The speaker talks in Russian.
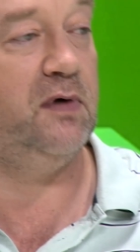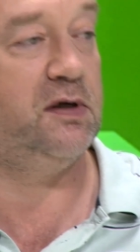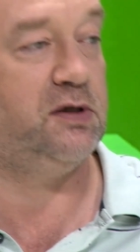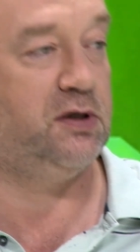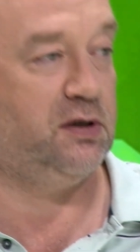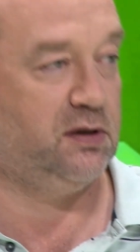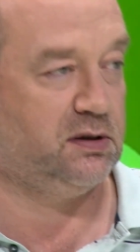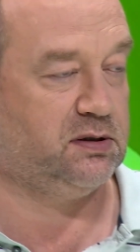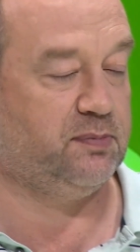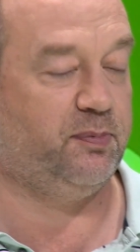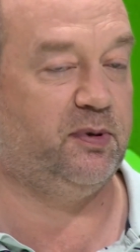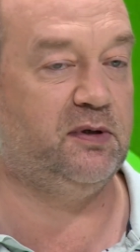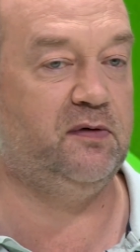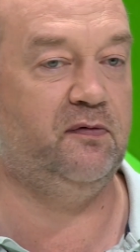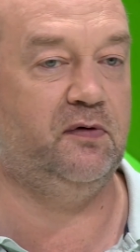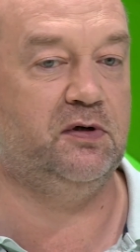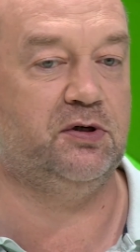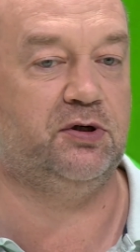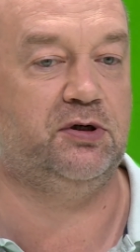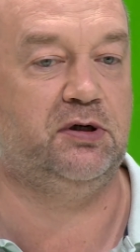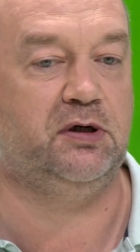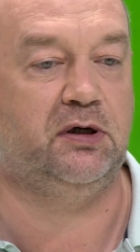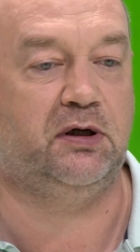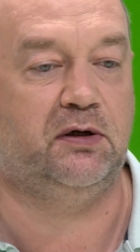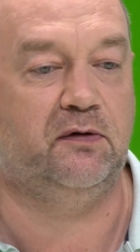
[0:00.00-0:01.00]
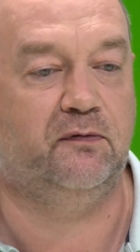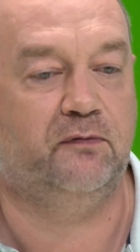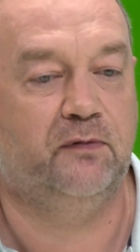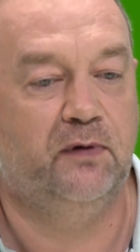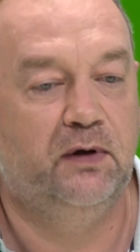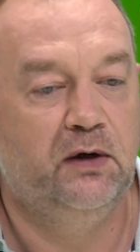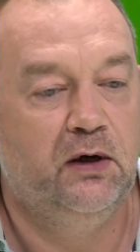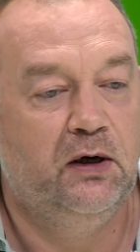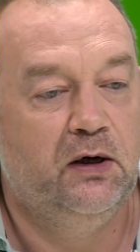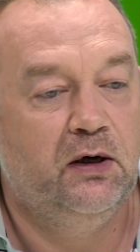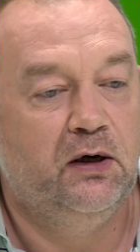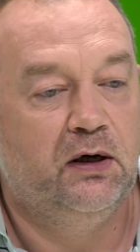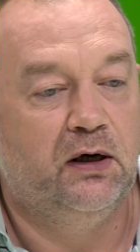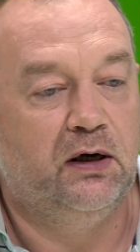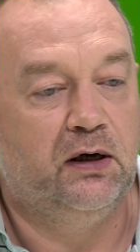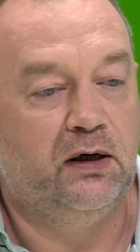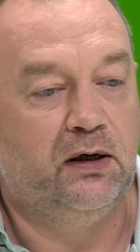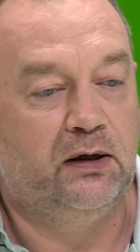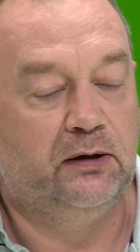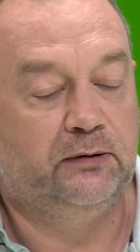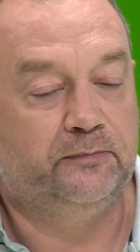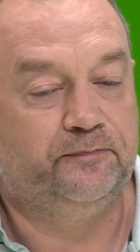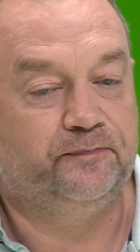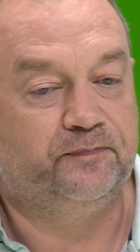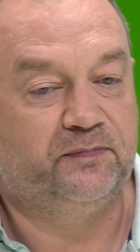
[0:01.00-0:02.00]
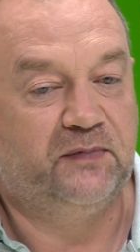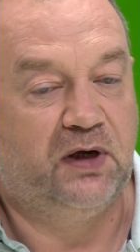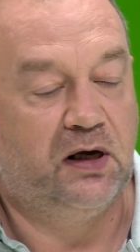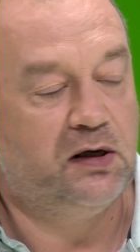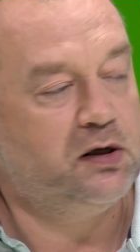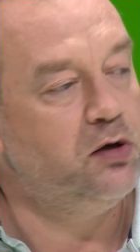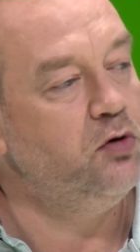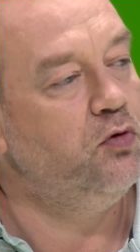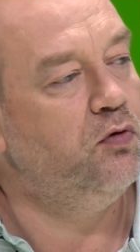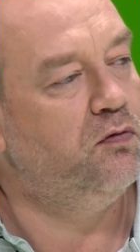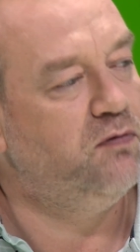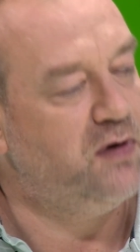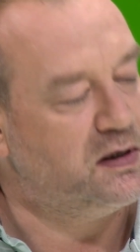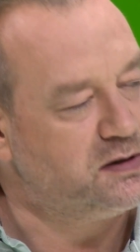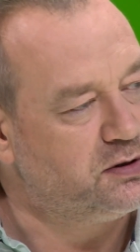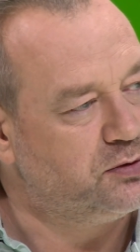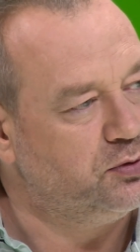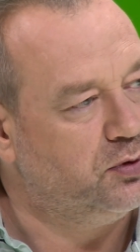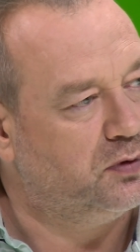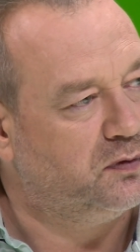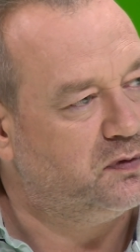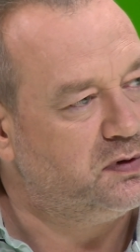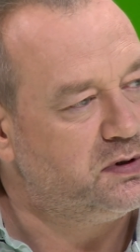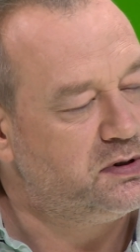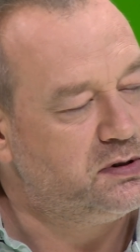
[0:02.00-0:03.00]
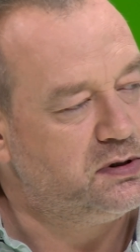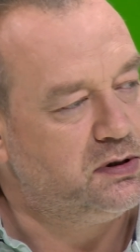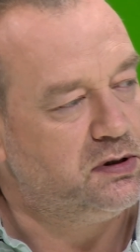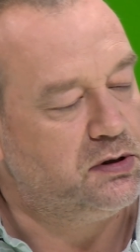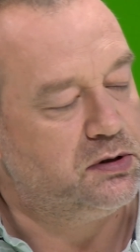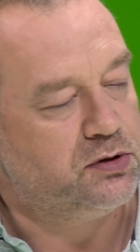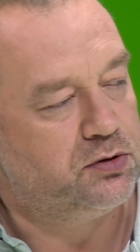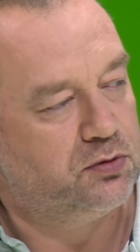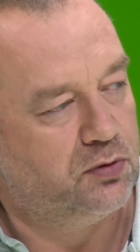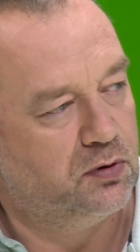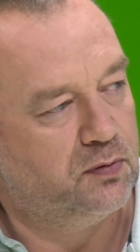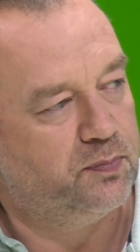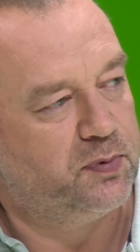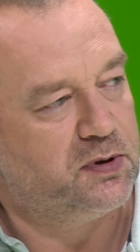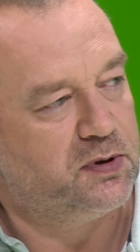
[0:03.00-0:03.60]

ваших да. сподвижников. Э, какие у вас новости? Что